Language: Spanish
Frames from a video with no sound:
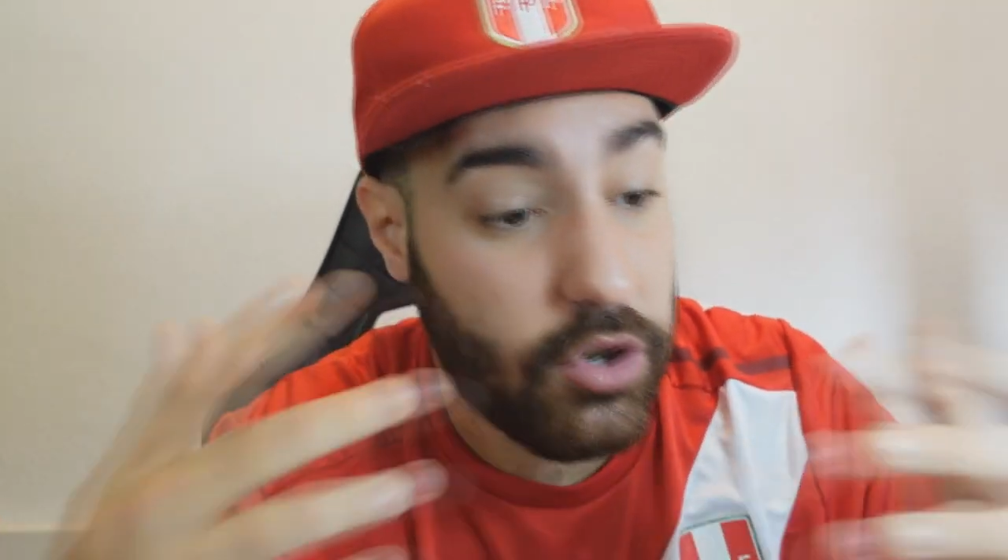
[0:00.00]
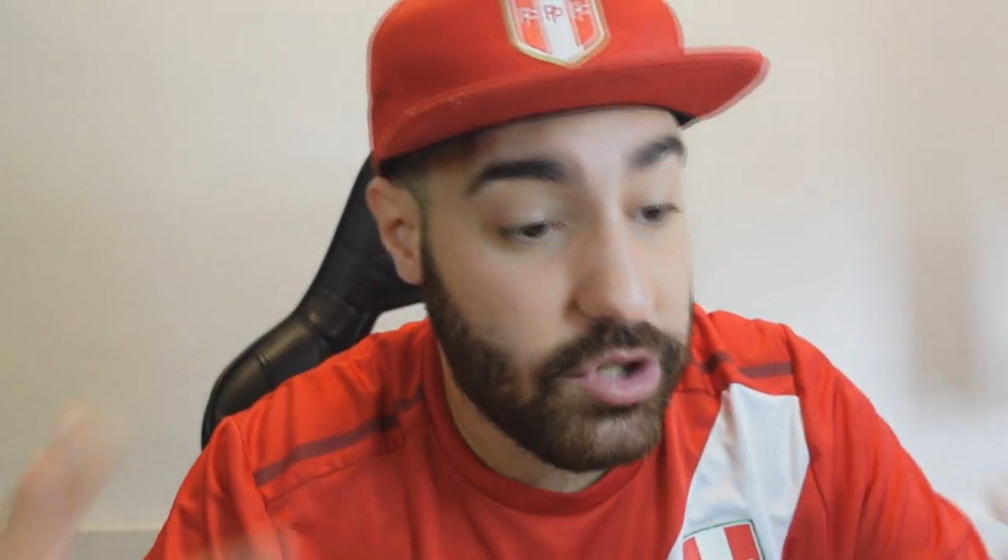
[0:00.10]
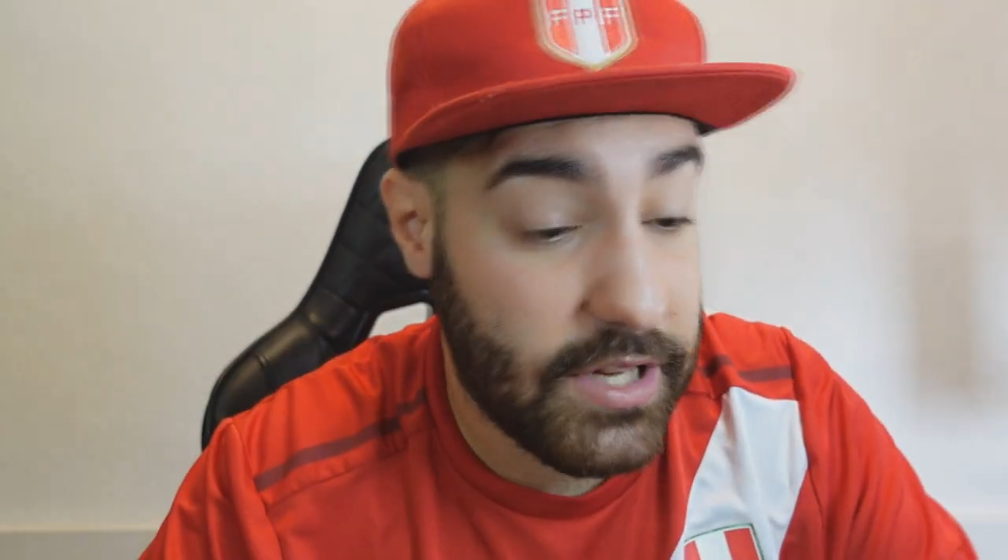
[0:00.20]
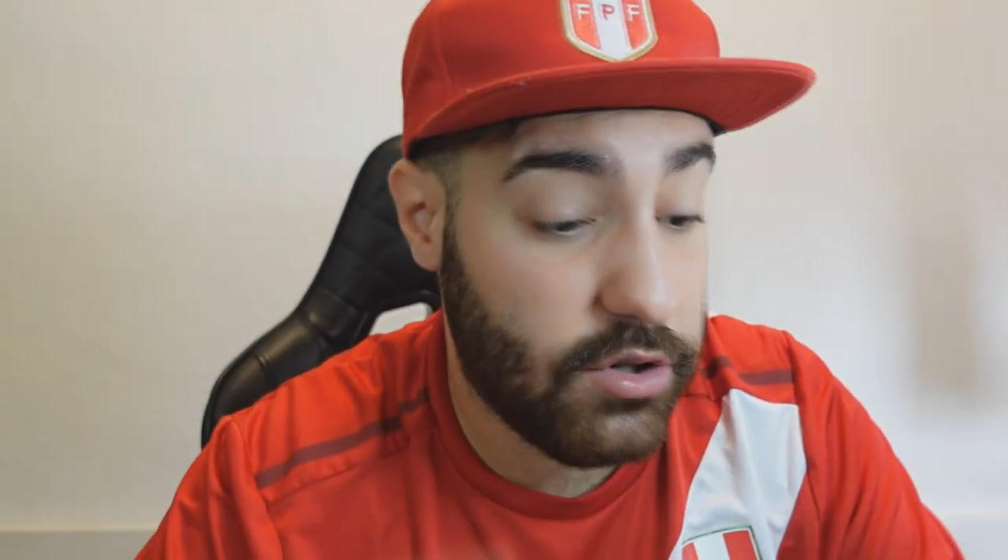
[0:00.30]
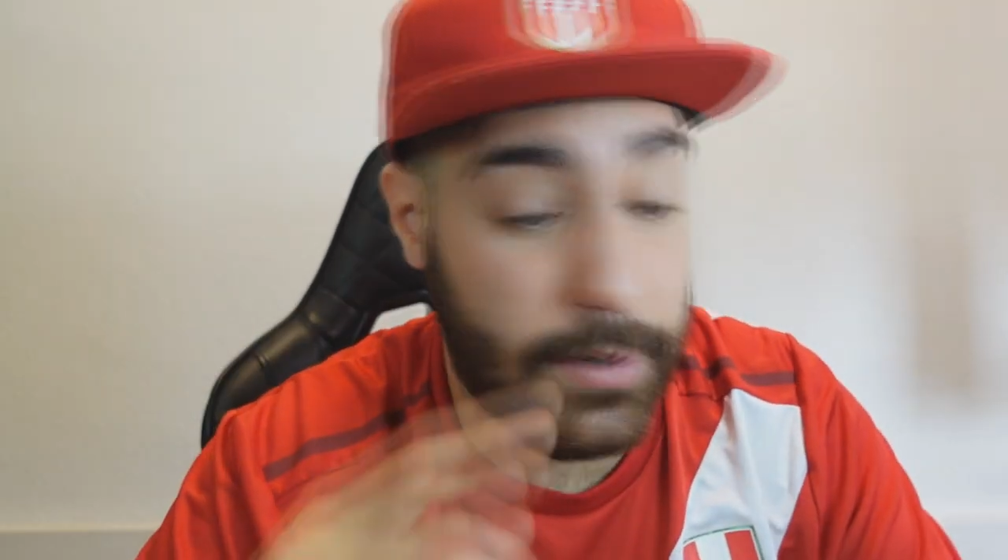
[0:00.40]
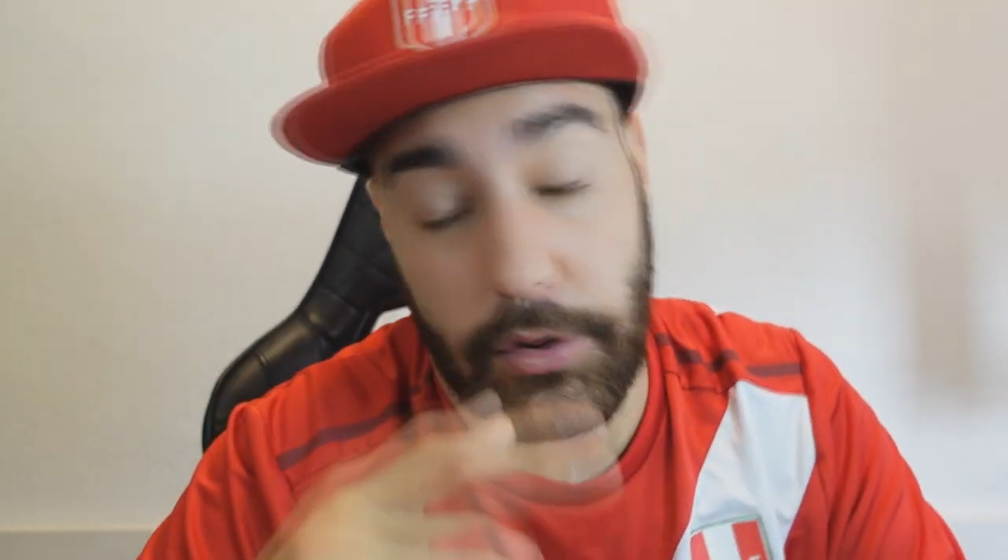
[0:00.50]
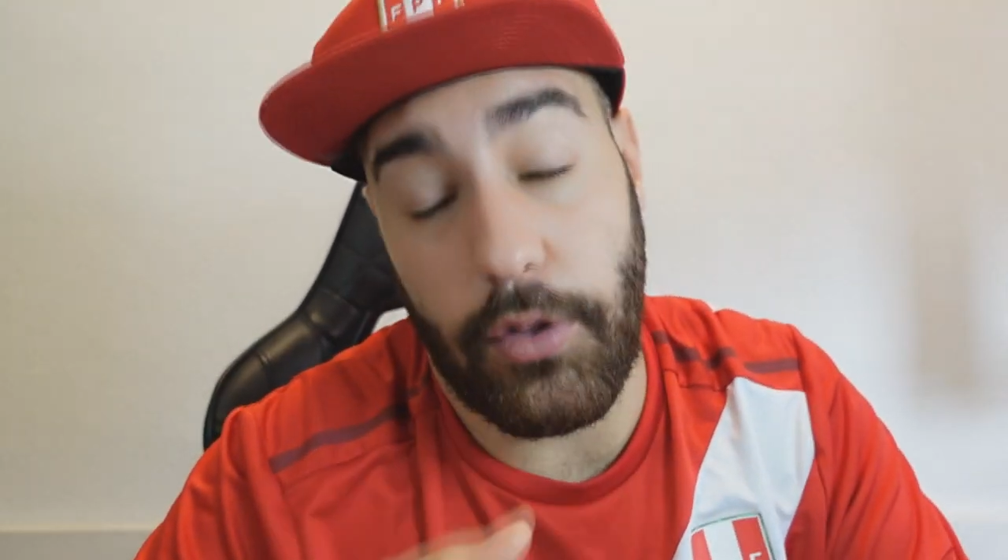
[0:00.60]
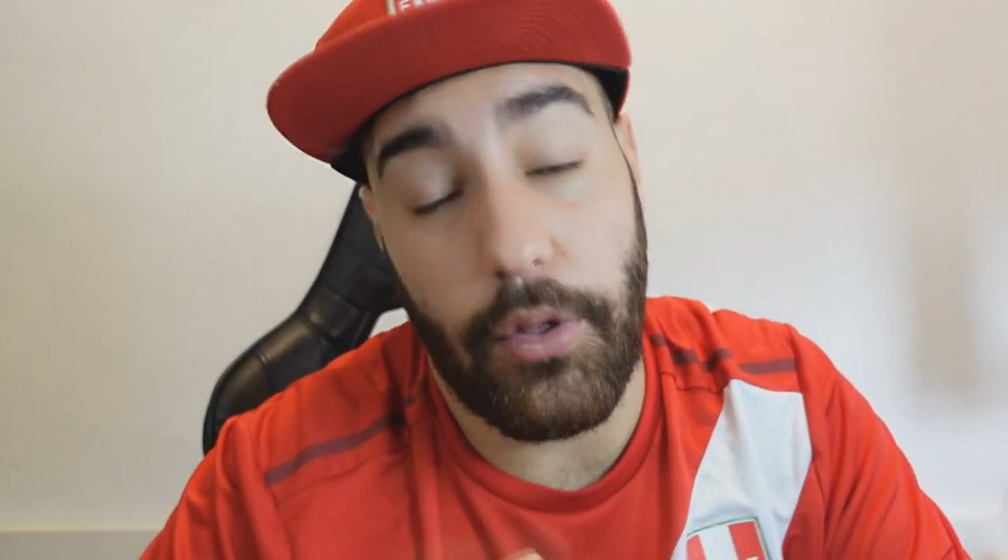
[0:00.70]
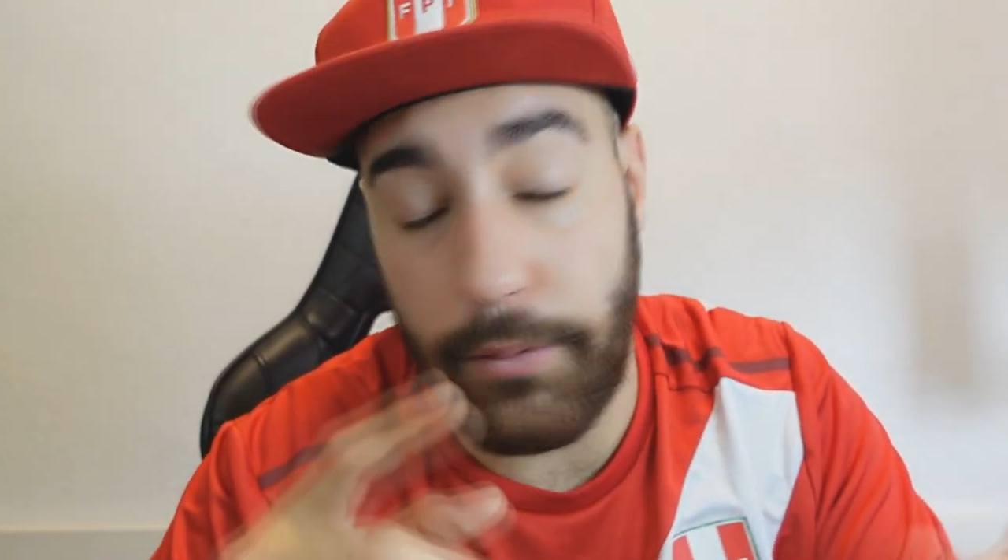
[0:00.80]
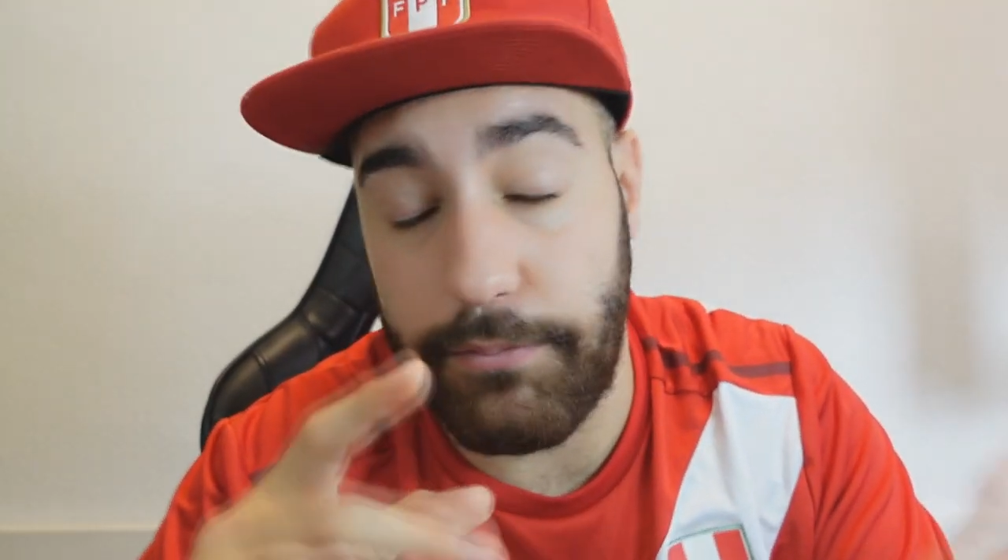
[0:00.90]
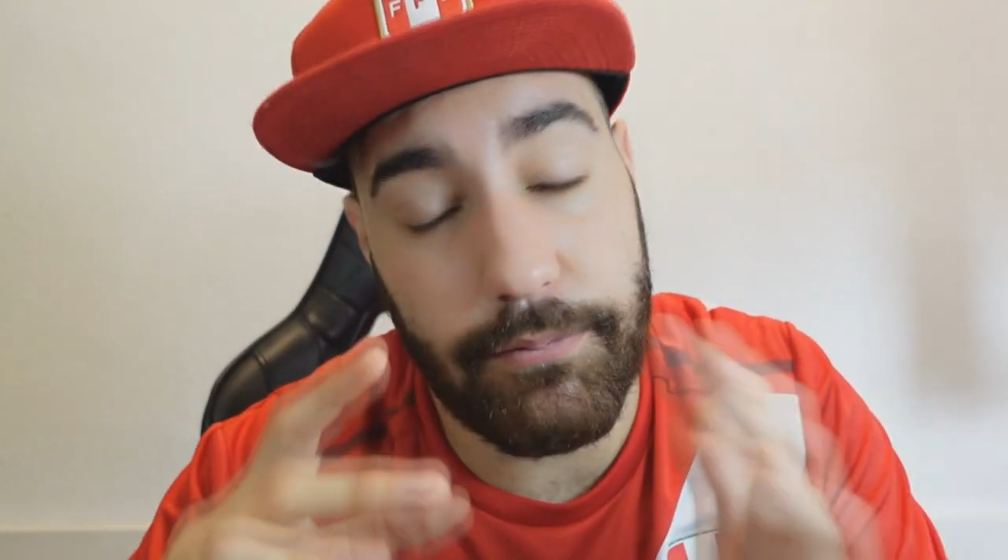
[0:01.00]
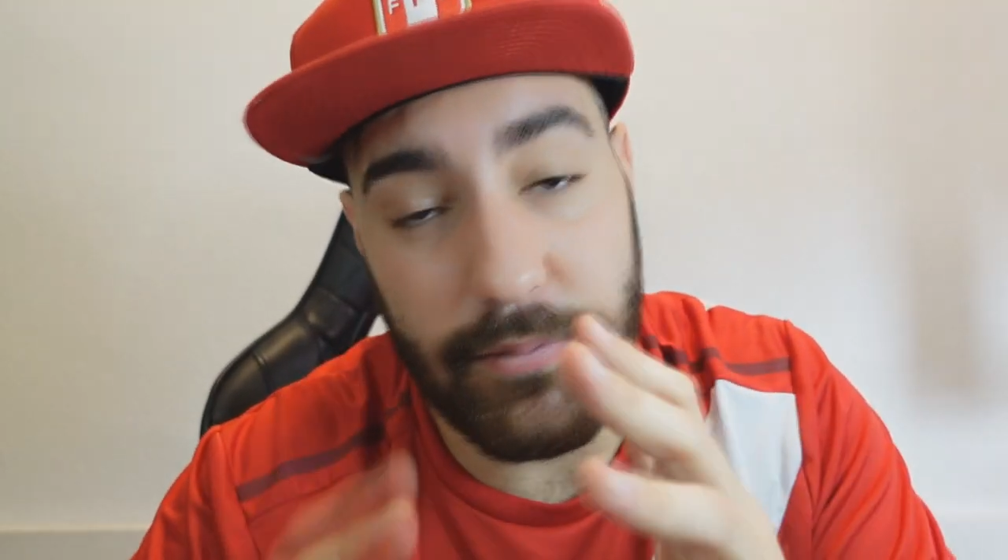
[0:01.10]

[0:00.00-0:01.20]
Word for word: cosas, sobre todo